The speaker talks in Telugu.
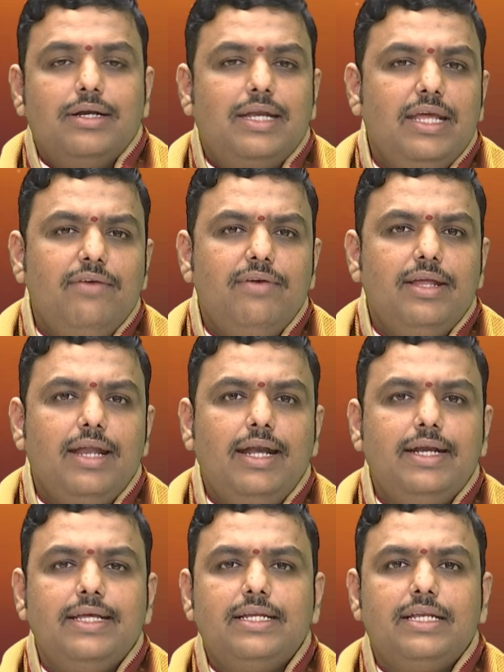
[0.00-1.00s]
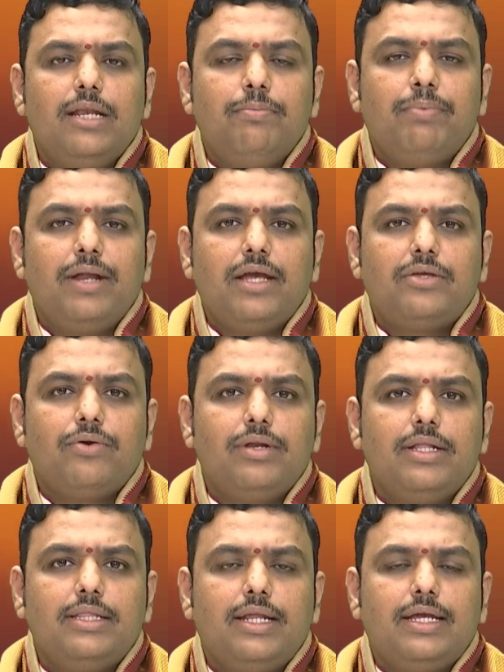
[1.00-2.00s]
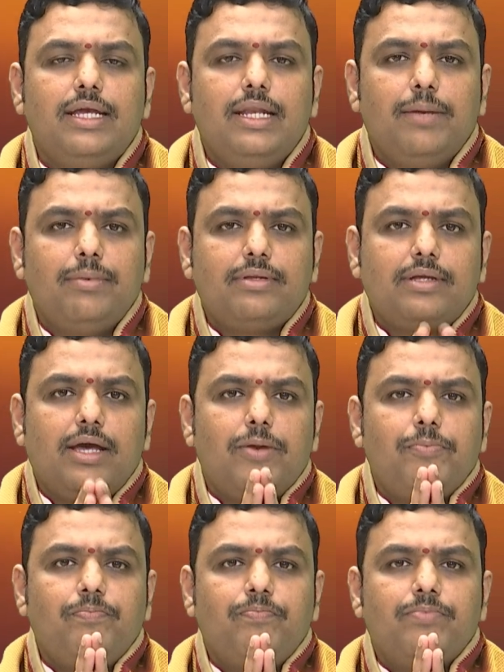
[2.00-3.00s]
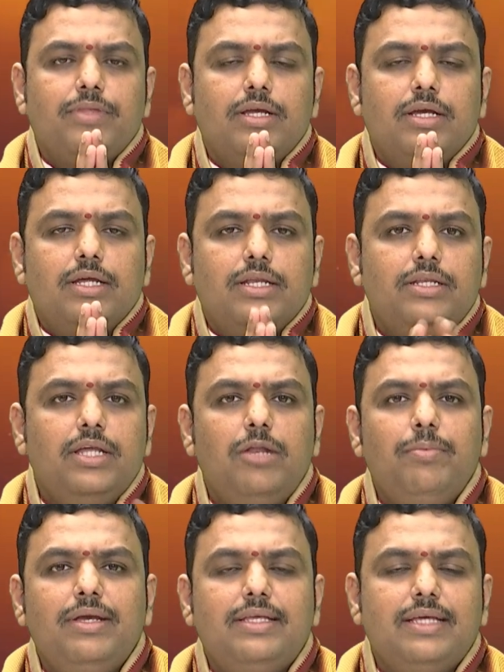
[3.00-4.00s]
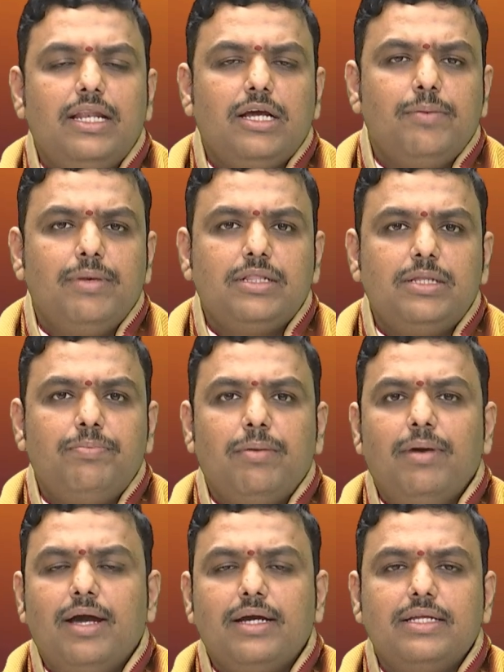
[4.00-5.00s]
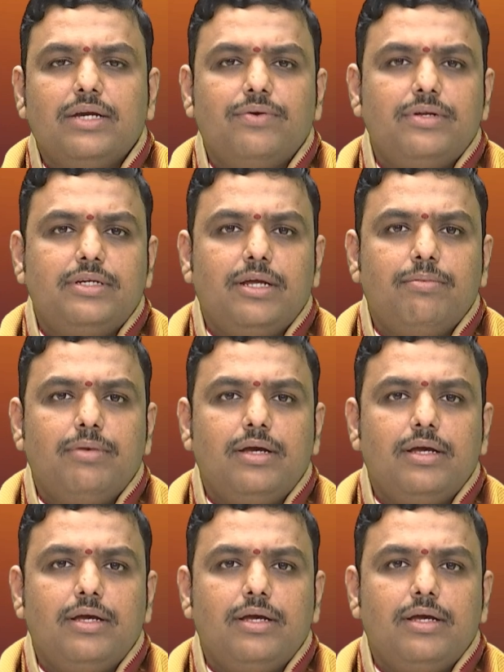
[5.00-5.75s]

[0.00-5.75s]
టీవీ నైన్ డిజిటల్ ప్రేక్షకులందరికీ నమస్కారం నేను మీ చిలకమర్తి ప్రభాకర్ జగవర్ శర్మ